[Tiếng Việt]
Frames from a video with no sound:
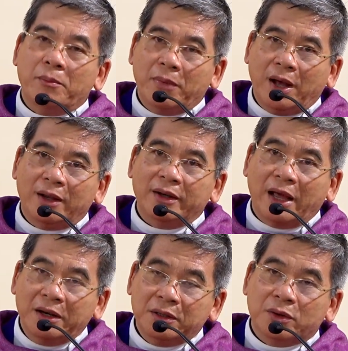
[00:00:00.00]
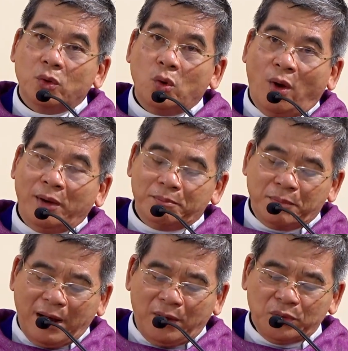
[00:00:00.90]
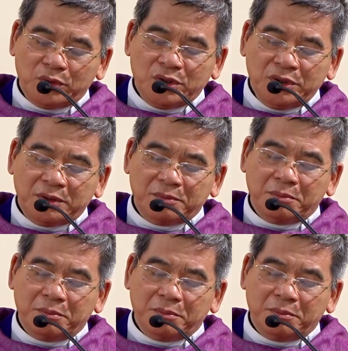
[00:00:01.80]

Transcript: mà đã được loan báo trước